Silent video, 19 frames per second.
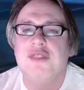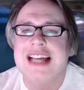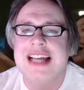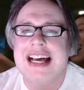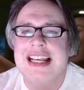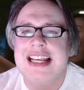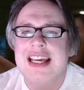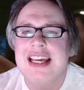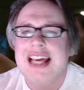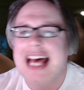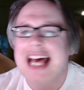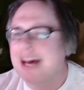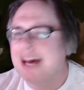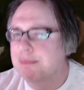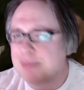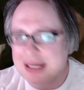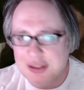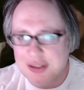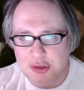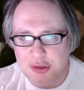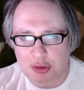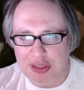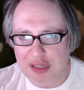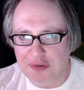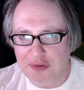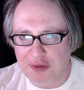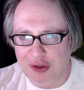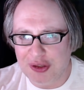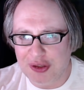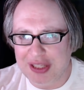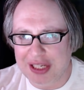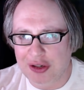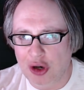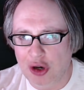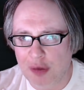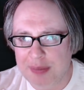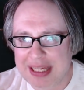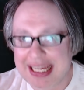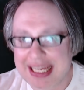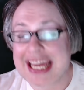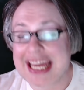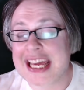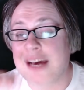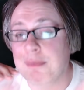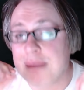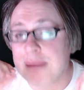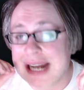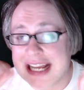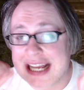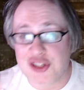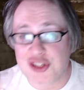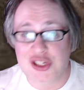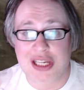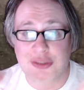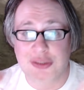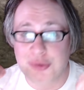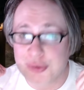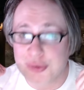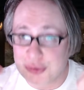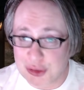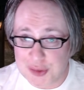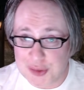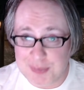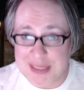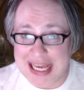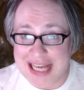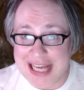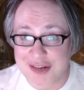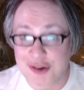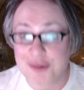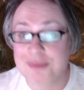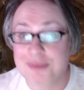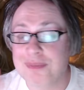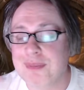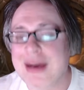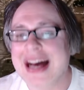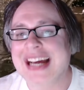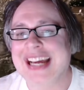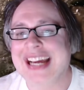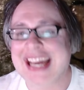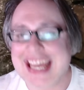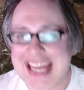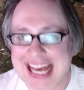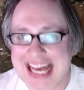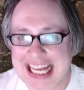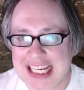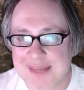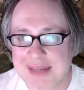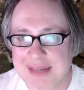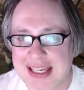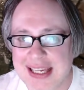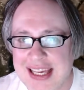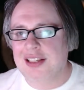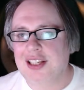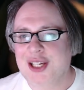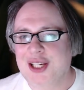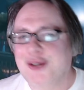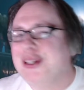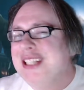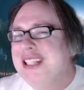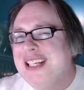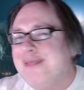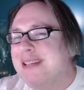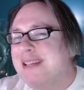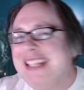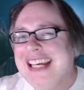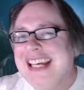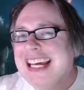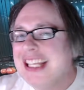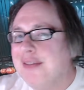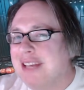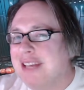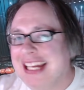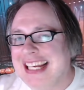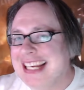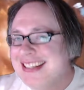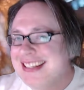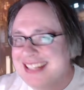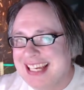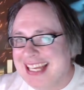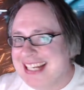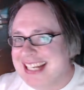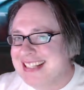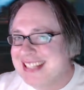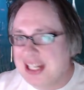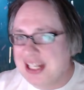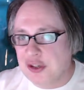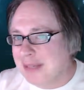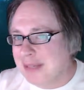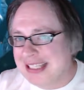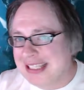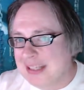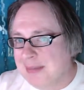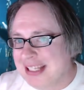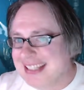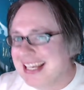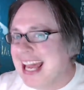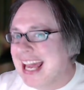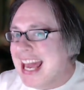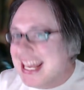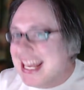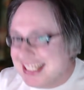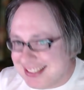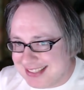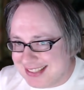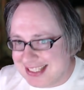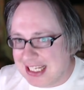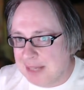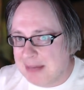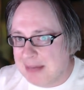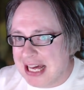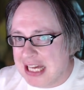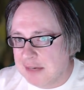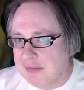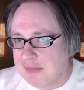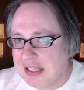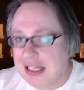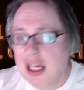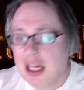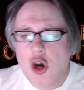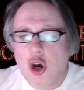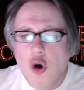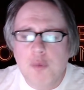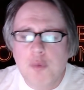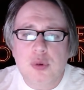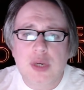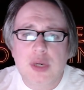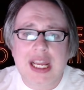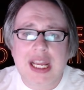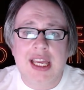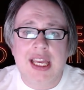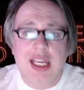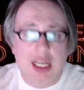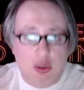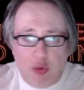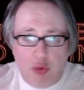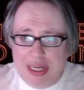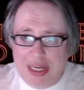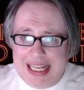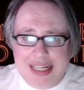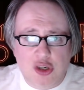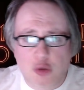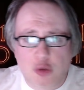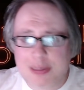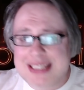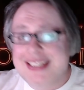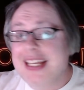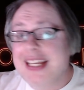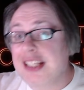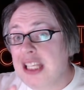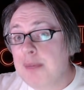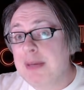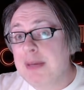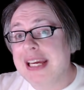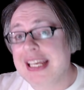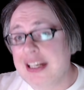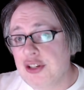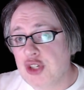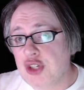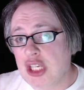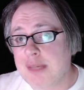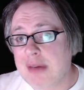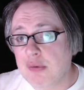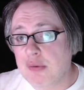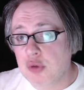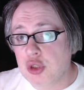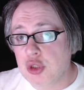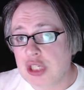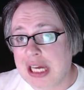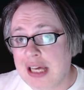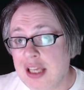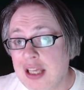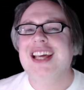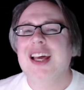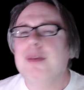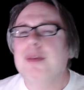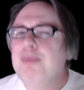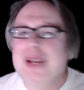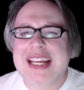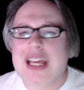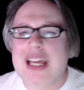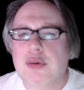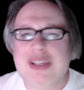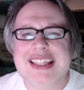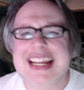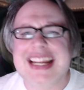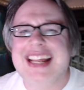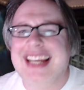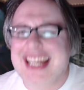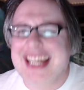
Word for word: finale abbandona il fronte comic e abbraccia tutto spiano manga e anime. Quindi dimenticatevi le classiche risse e combattimenti aerei in stile Marvel, oppure quelle acrobazie tipiche del cinema Wuxia, perché qui tra